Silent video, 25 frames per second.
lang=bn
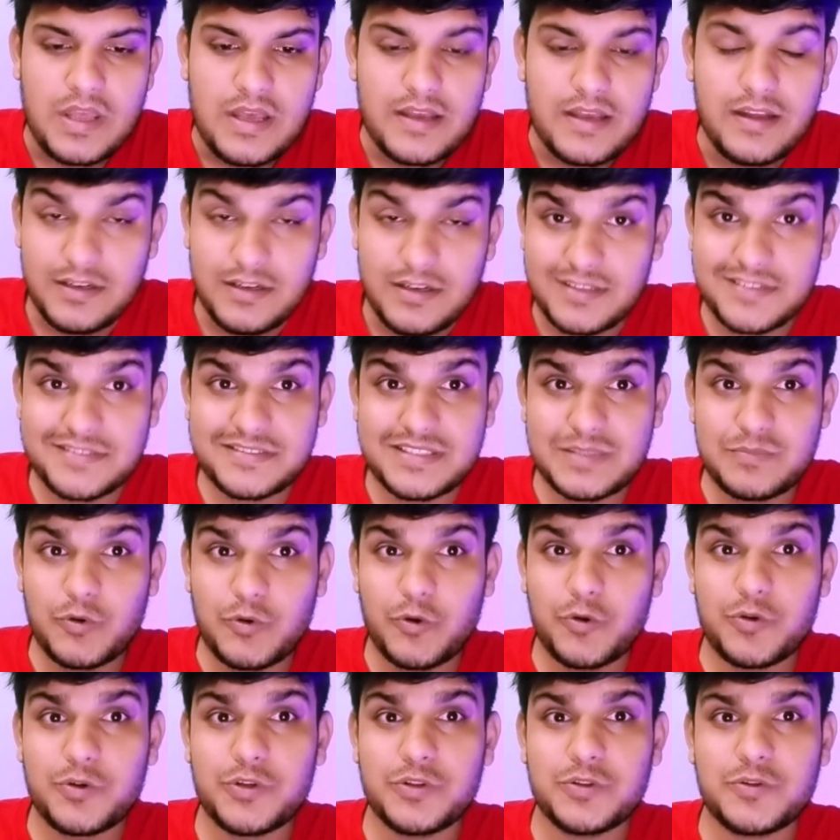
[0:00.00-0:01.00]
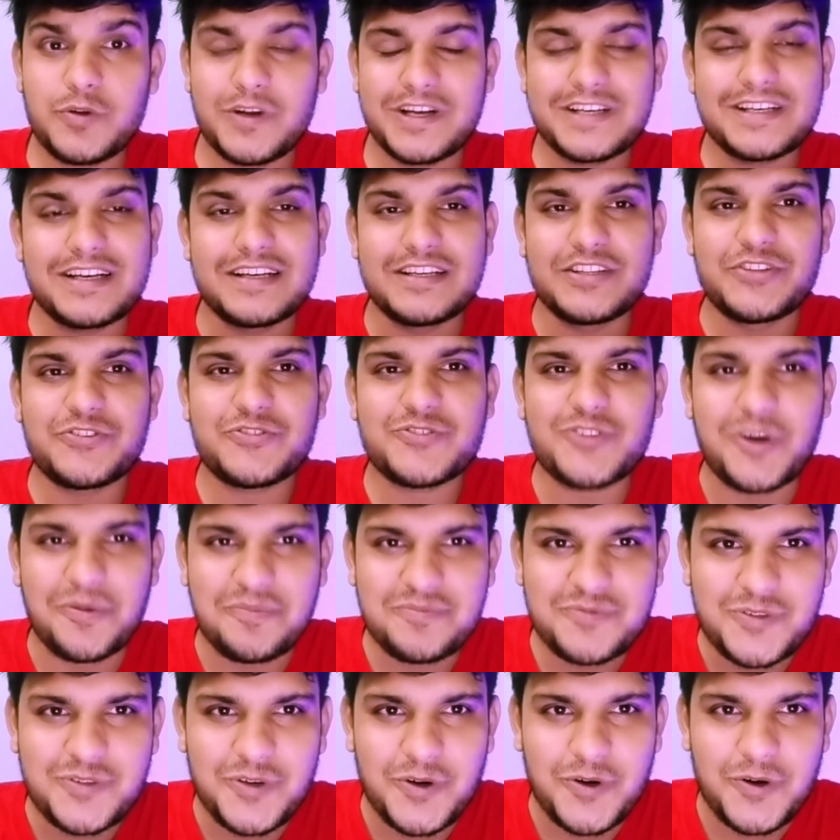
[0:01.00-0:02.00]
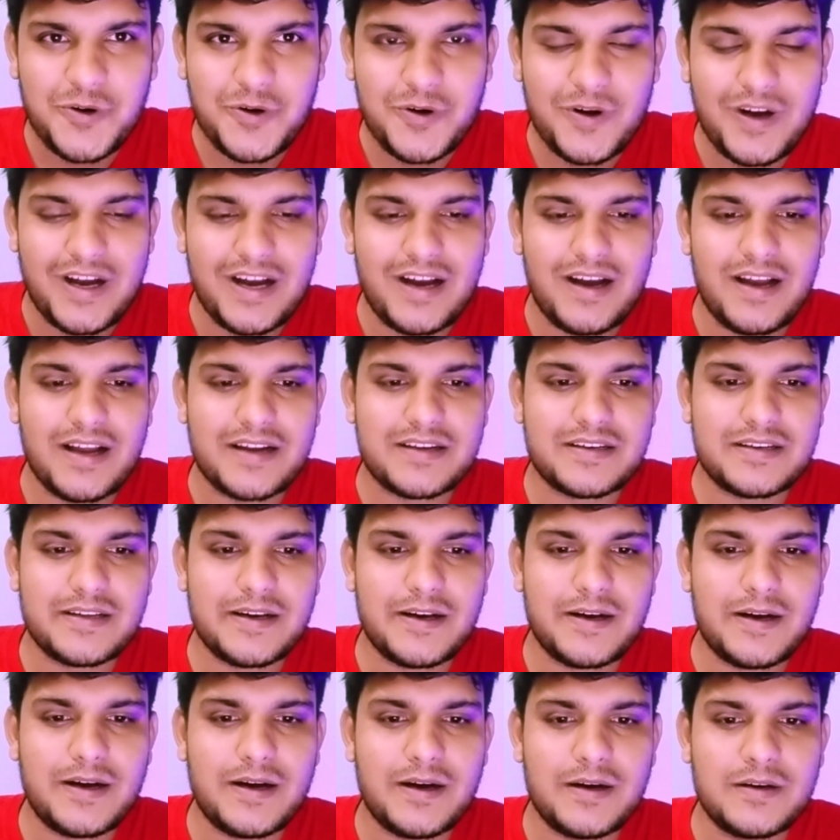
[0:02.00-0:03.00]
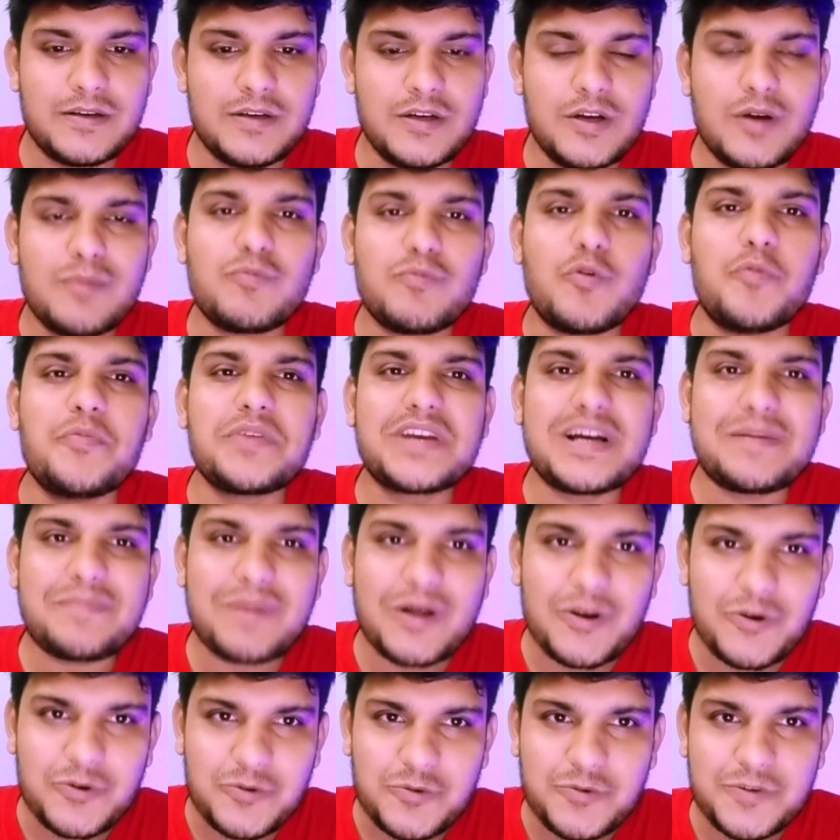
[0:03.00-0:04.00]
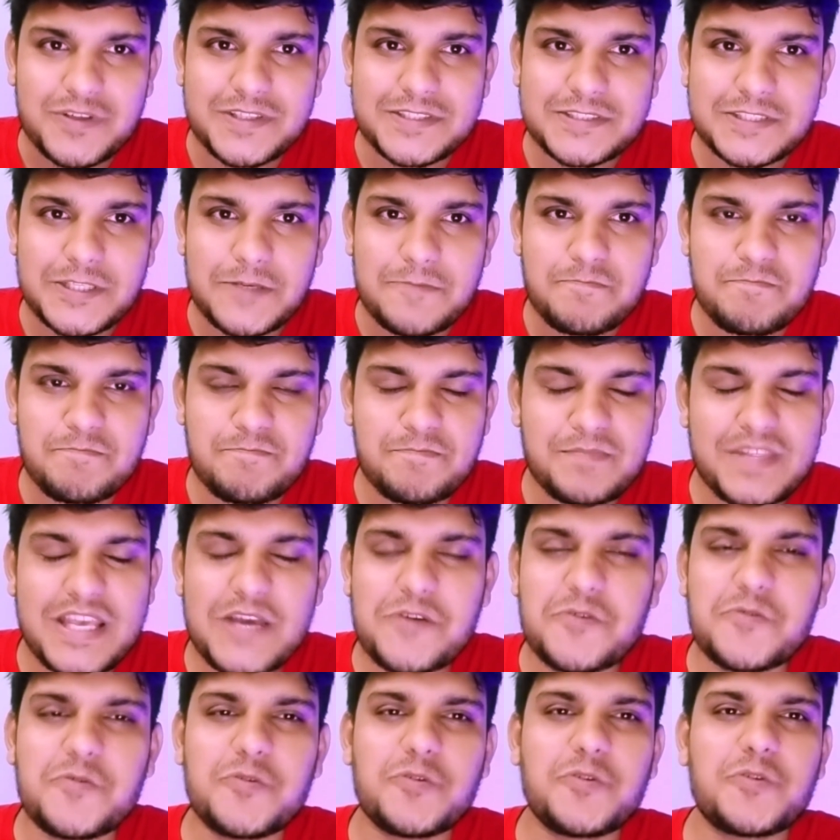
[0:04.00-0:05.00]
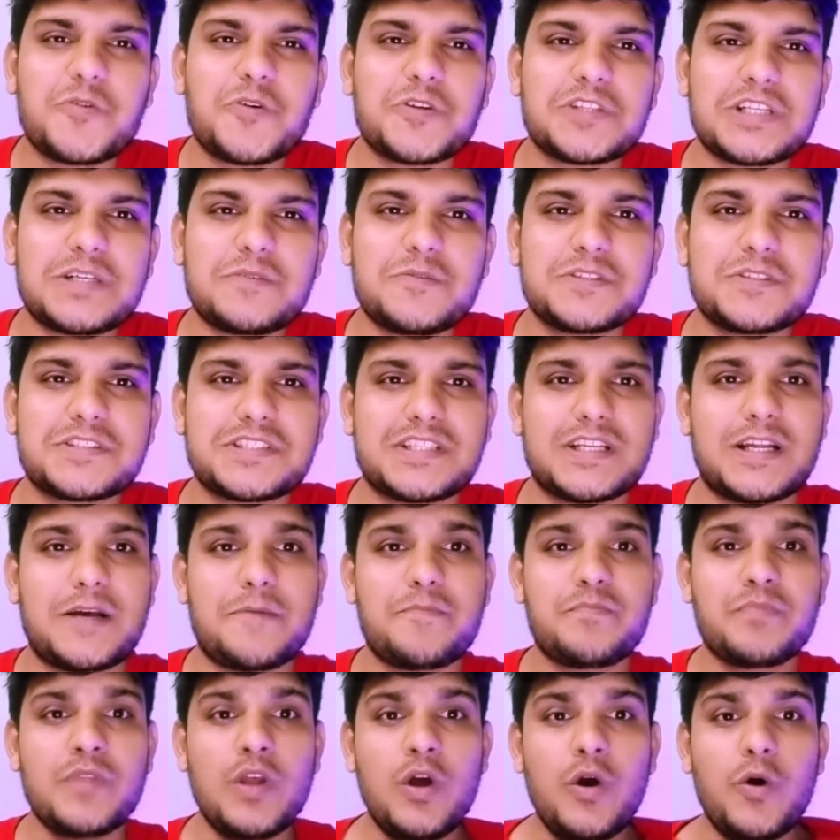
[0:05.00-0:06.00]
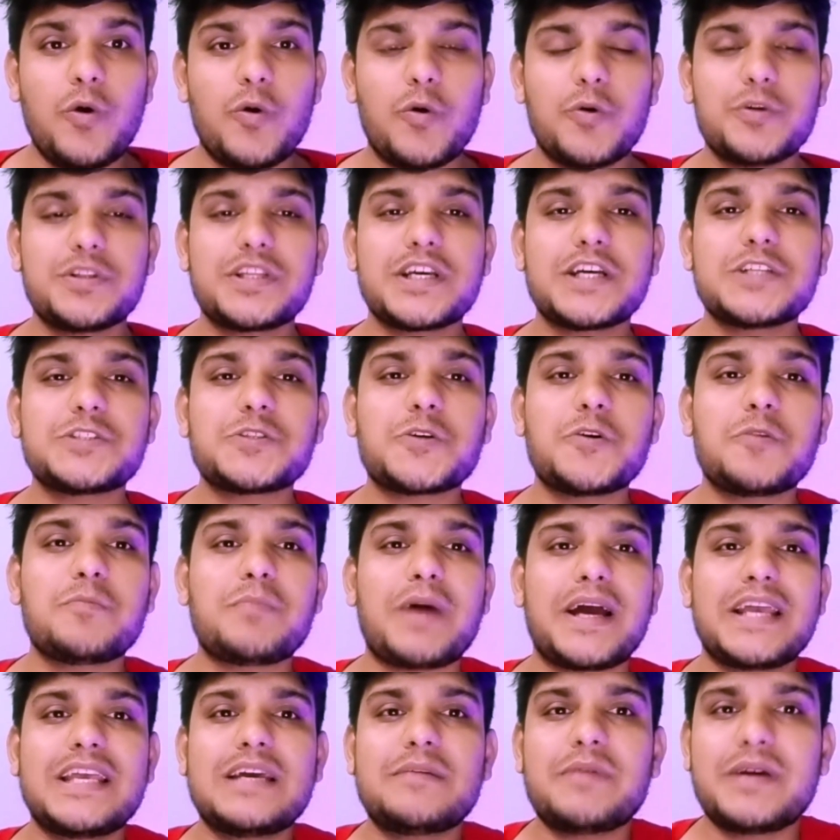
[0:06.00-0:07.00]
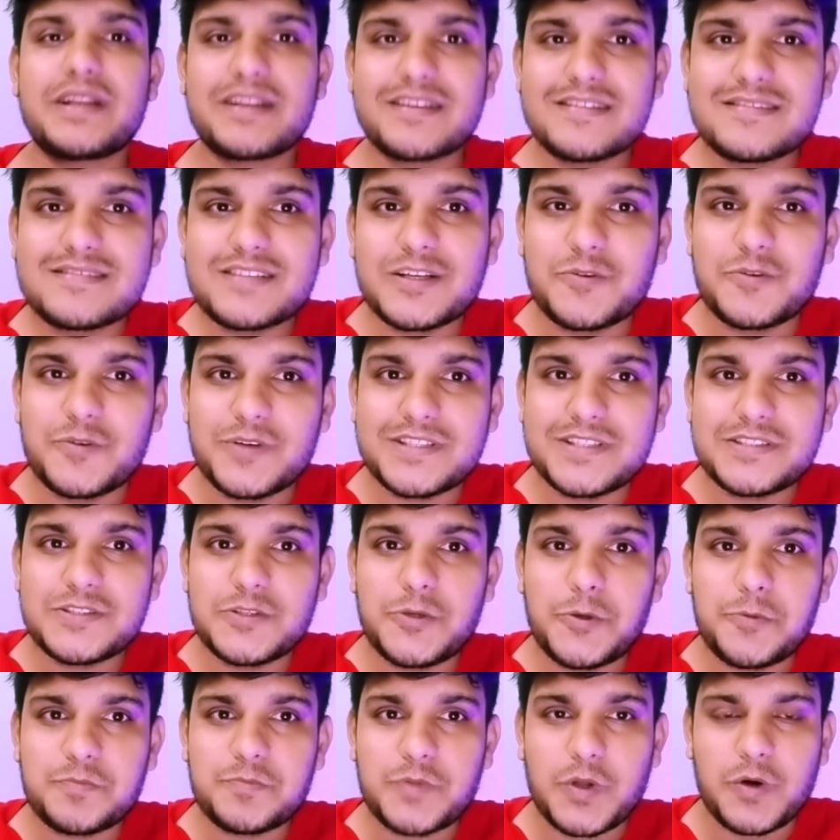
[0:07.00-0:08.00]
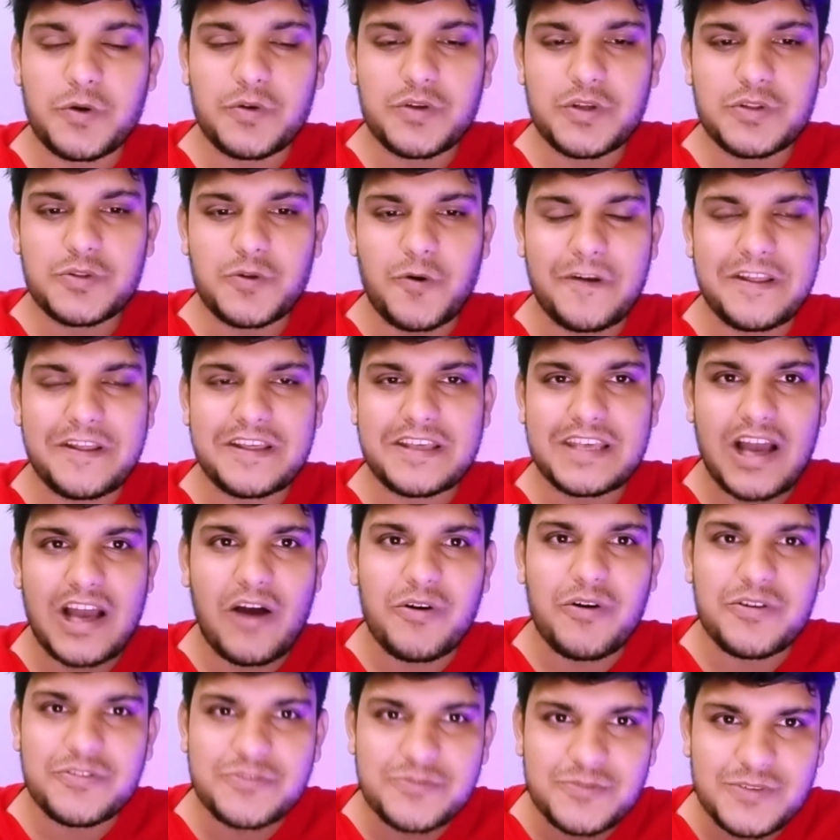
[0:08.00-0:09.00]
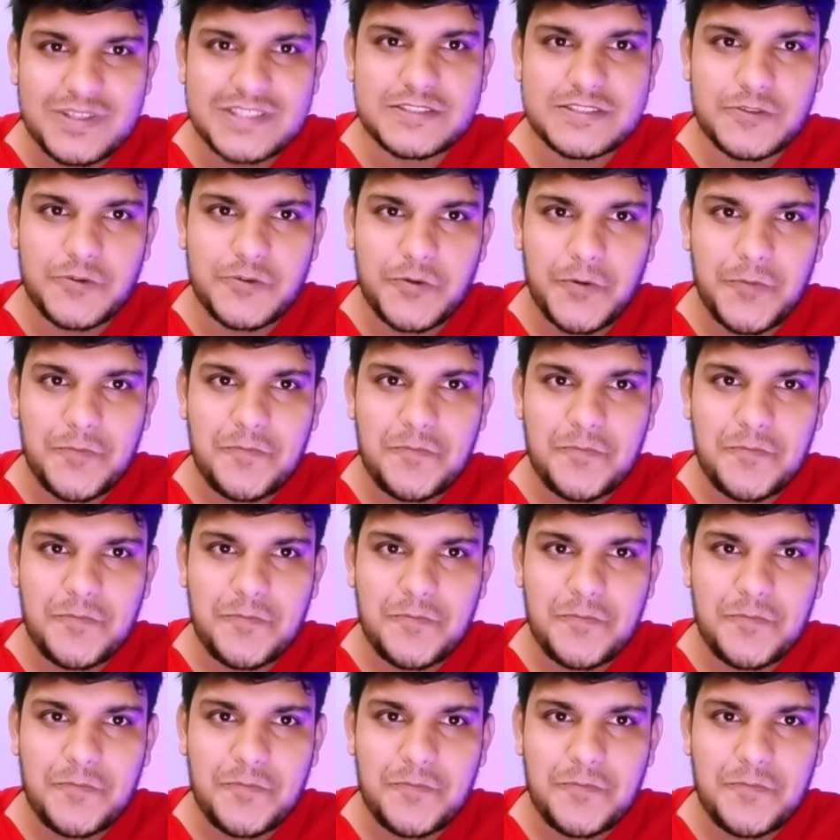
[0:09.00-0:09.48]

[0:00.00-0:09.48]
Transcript: ইন্ডাস্ট্রি পুরো কিন্তু অনেকটা নিস্তব্ধ একটা ভূমিকা পালন করেছে কেউ কোনো কথা বলছে না ওদিকে যখন মাহিয়া মাহির কেসটা ঘটেছিল তখন কিন্তু অনেকে আওয়াজ তুলেছিল